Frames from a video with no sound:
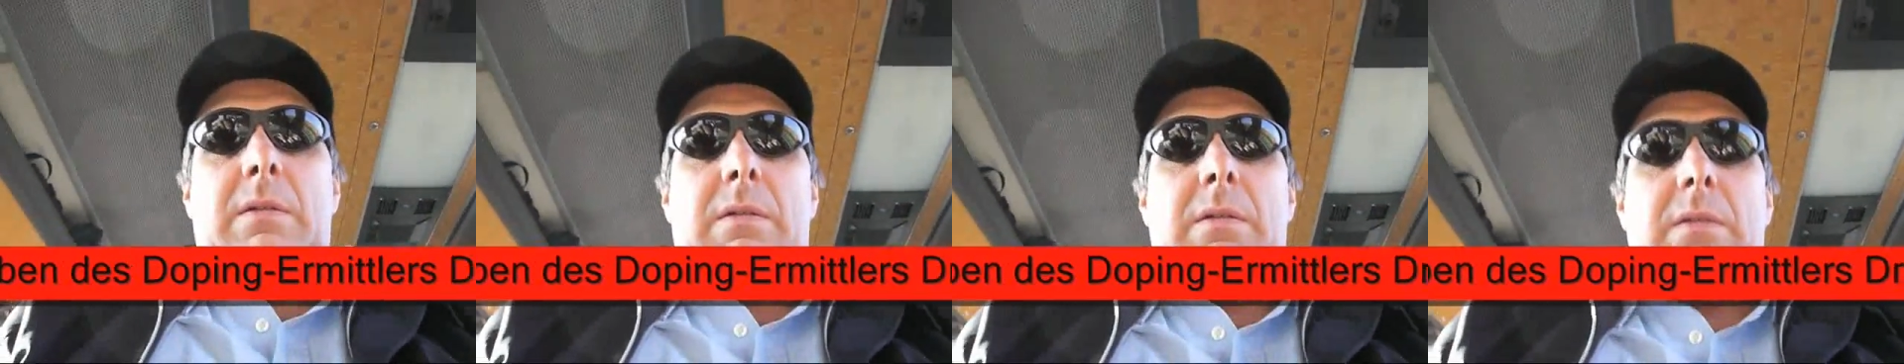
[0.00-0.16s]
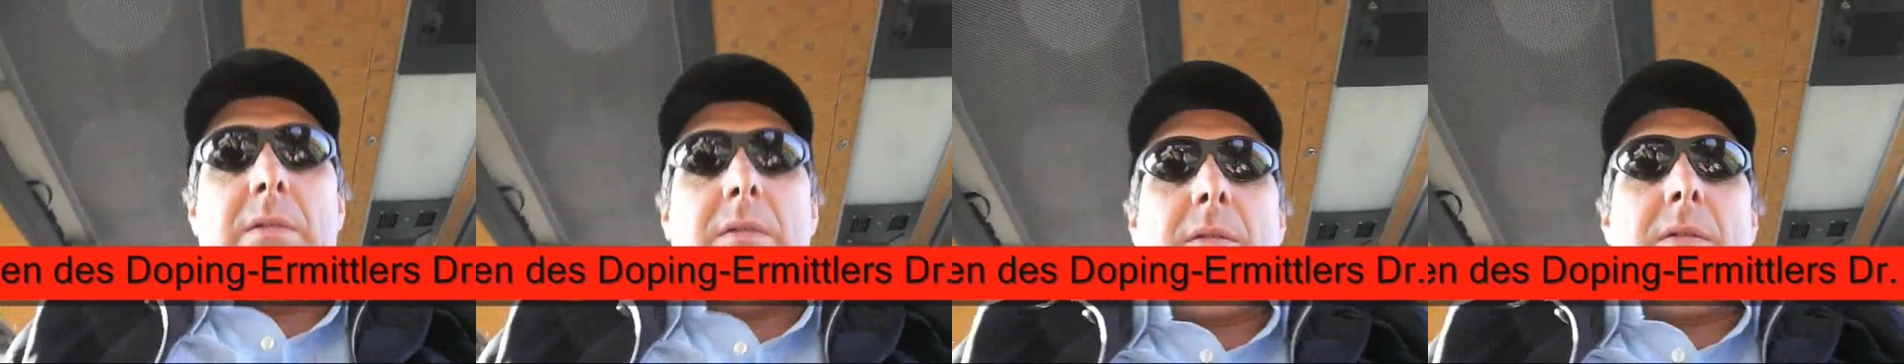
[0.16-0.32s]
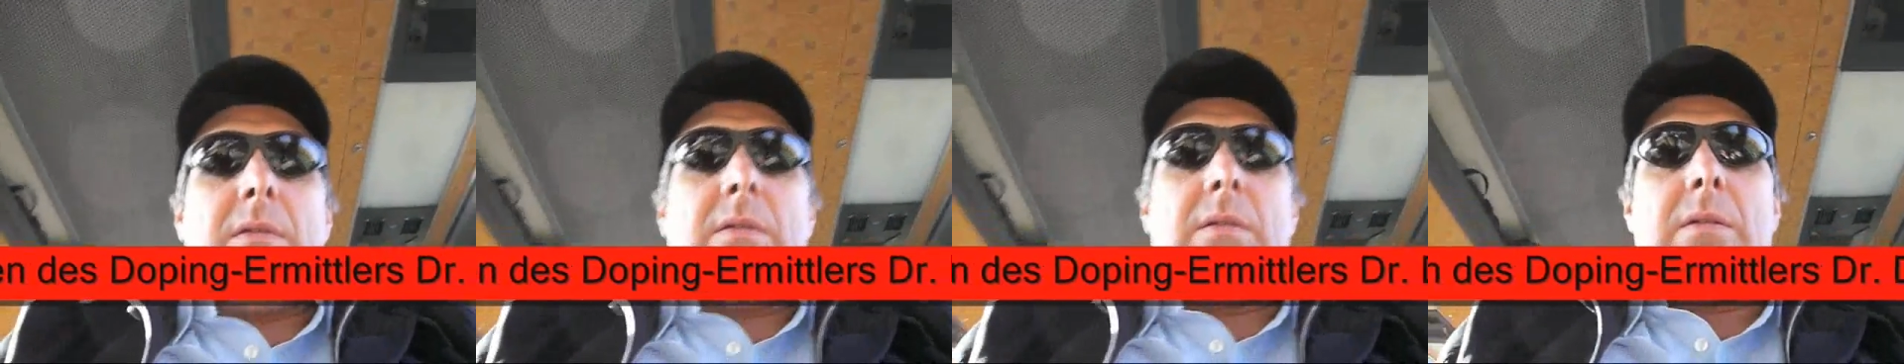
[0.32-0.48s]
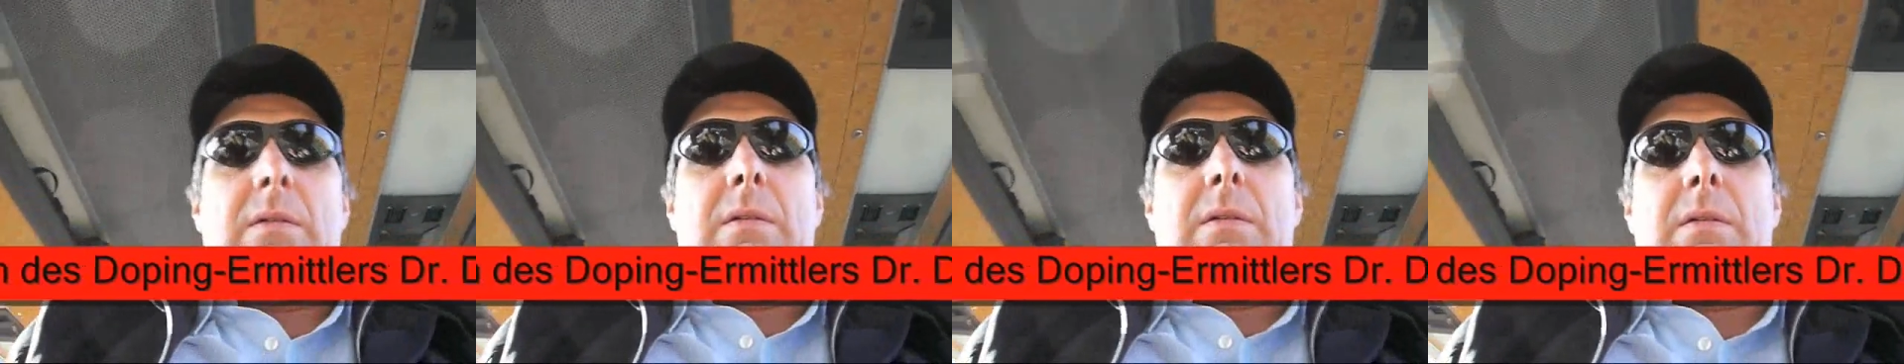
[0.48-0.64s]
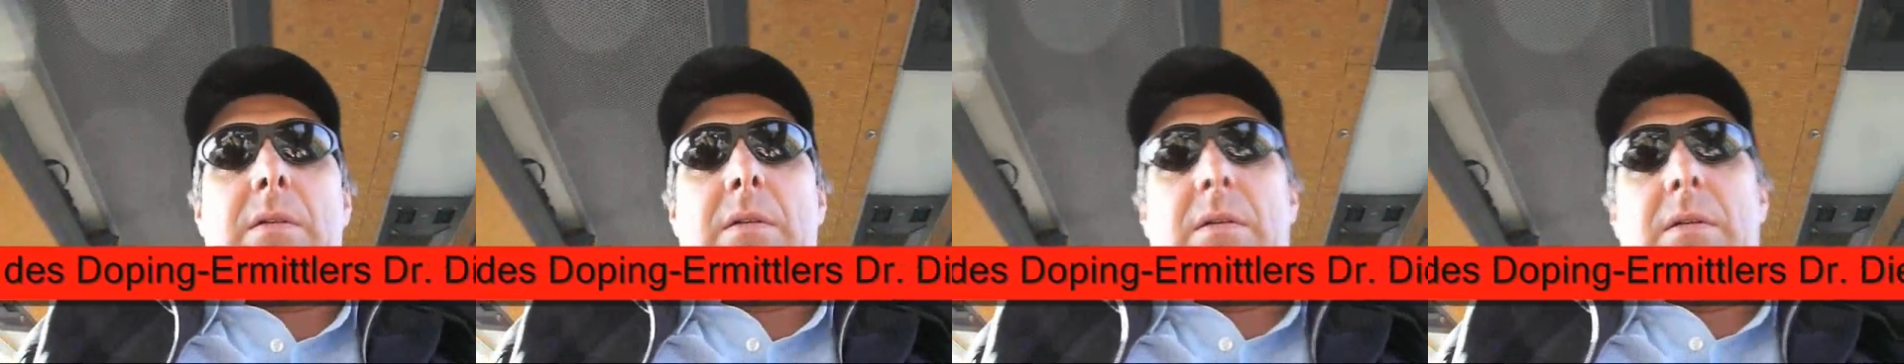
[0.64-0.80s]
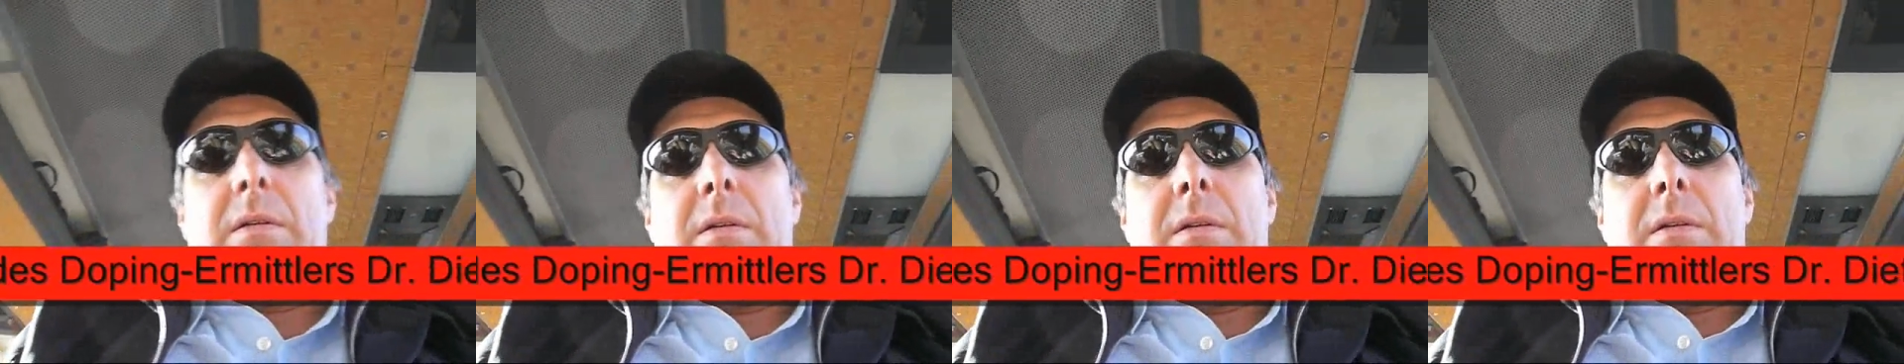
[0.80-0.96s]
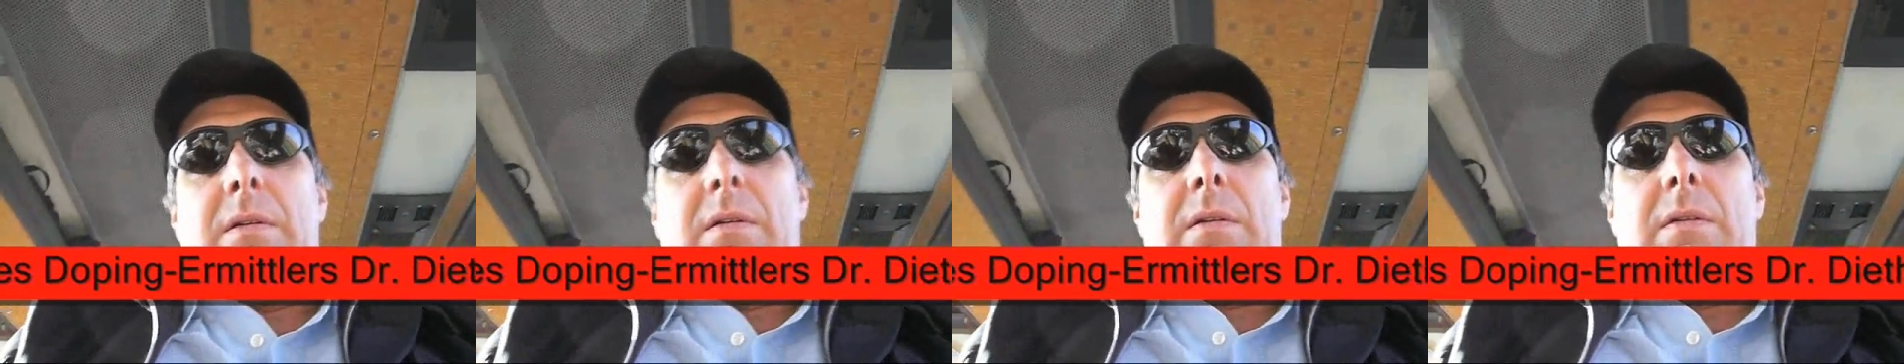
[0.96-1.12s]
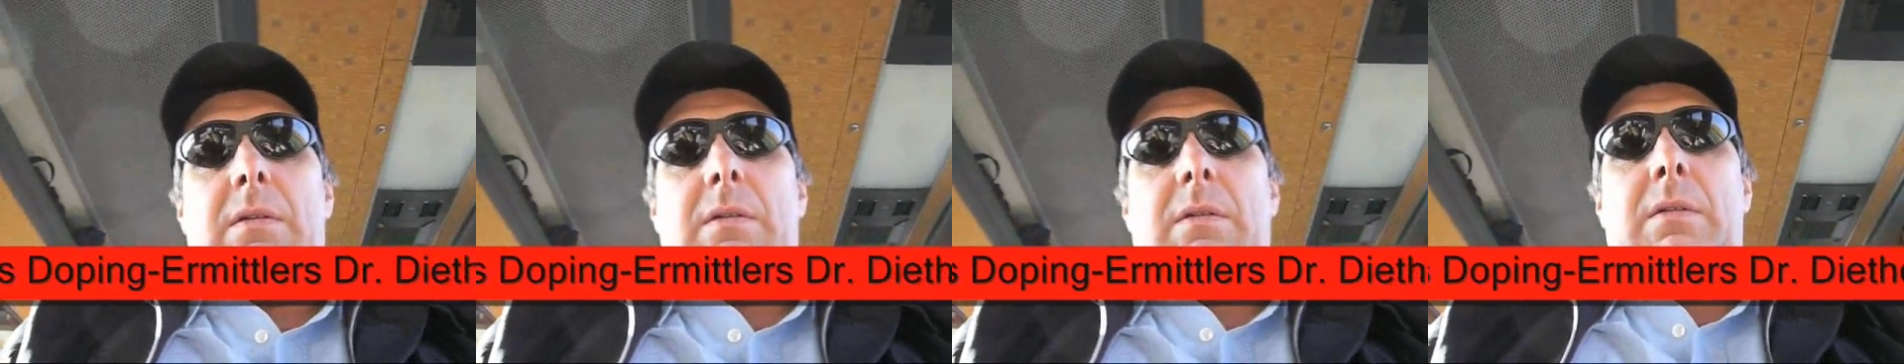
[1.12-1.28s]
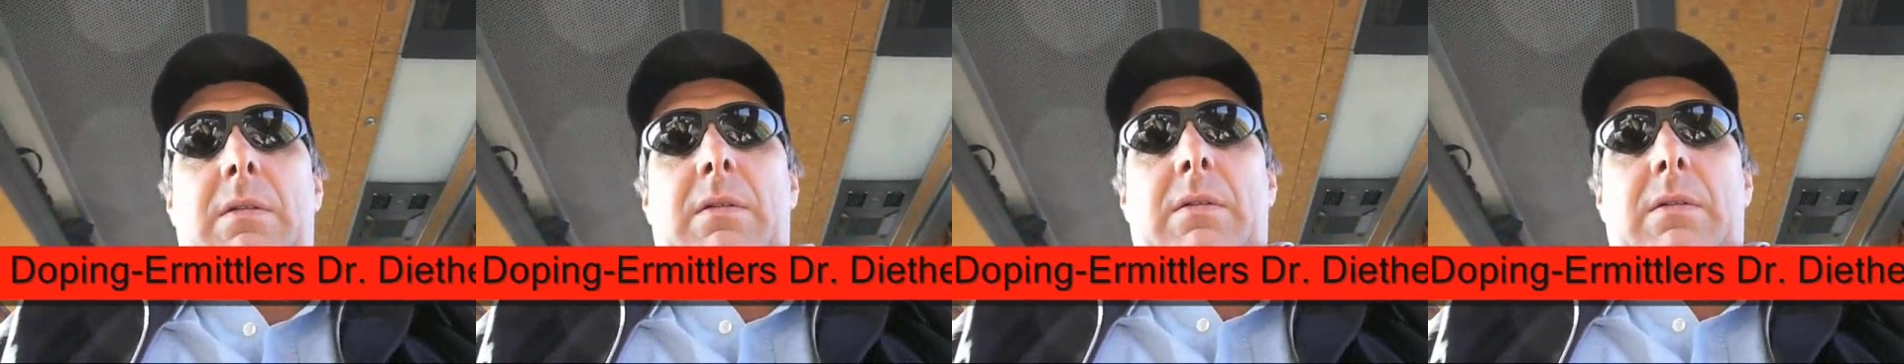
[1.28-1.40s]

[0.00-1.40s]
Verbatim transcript: im Bereich Doping.